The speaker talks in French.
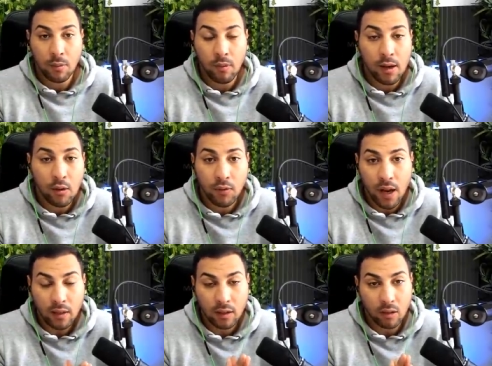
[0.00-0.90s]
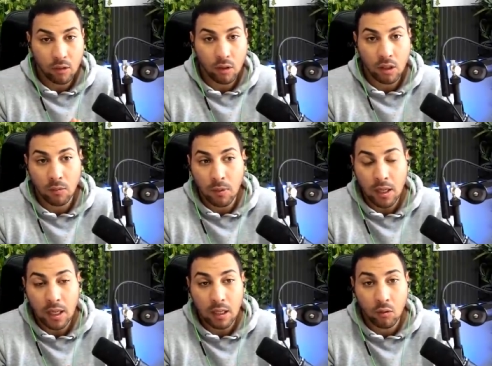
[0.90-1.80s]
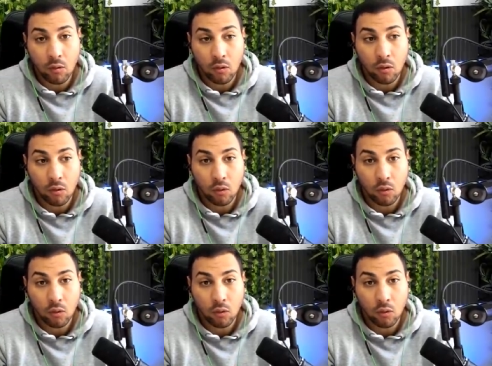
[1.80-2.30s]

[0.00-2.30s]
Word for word: plaies ouvertes entre guillemets et donc euh,